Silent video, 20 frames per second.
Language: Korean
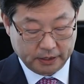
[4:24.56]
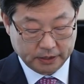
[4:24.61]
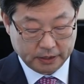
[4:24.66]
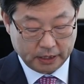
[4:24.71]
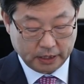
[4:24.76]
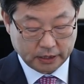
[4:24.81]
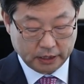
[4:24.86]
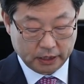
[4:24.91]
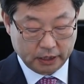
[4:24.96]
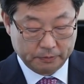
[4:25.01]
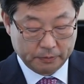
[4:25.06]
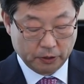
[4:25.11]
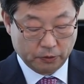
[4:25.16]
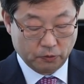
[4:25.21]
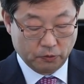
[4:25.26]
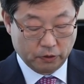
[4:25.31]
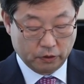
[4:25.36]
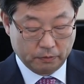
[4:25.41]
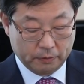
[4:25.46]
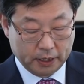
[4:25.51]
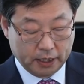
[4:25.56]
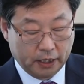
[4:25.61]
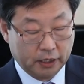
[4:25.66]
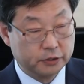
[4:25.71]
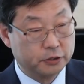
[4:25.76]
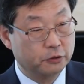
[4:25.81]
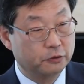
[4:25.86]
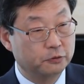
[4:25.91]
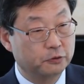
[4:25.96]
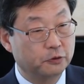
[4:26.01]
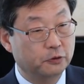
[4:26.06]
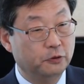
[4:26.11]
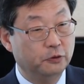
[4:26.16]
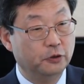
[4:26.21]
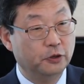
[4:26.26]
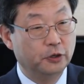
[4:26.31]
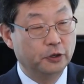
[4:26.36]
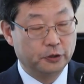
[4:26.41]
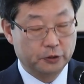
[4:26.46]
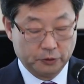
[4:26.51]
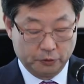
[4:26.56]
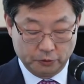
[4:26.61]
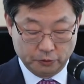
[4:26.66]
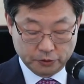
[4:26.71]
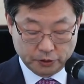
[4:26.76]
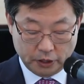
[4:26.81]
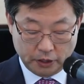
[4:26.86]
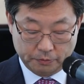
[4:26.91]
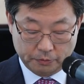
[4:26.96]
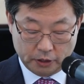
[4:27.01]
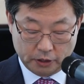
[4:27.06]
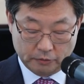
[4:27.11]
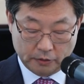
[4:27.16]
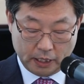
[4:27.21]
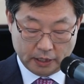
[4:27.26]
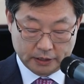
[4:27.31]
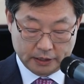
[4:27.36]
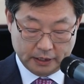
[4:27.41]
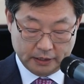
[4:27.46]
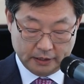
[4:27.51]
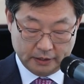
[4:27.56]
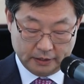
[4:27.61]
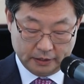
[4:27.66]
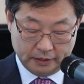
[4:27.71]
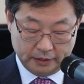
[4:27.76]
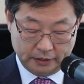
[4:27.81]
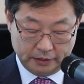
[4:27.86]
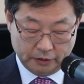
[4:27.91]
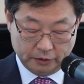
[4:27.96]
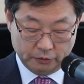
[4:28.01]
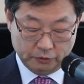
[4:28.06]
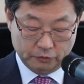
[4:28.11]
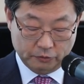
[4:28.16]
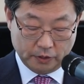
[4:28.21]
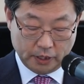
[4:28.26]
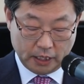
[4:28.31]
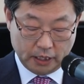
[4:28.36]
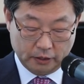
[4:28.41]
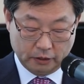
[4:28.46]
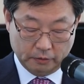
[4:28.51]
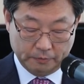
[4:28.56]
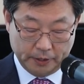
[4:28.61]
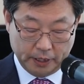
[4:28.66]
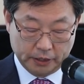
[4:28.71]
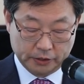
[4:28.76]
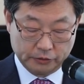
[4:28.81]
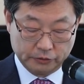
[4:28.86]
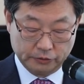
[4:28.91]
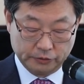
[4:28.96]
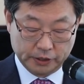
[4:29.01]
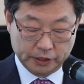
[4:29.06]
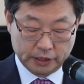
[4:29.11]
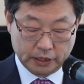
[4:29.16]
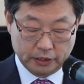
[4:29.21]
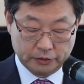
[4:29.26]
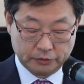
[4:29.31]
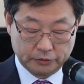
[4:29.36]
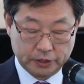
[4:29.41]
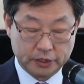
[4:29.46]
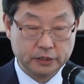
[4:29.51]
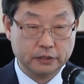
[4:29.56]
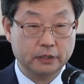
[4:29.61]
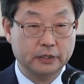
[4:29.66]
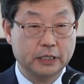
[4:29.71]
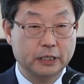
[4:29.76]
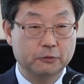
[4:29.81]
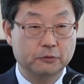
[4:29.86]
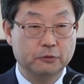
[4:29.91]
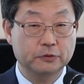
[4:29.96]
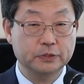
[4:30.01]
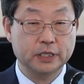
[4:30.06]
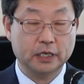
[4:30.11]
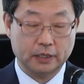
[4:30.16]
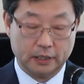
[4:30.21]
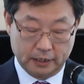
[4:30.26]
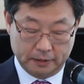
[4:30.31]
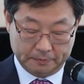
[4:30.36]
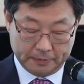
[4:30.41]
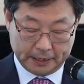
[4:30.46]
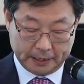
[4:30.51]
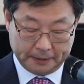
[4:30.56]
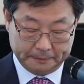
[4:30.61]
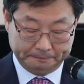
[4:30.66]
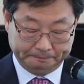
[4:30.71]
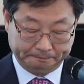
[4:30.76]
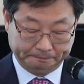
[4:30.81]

차장님의 꼼꼼한 행정으로 교수님들과 학생들은 연구와 학업에 충실할 수 있었다고 생각합니다.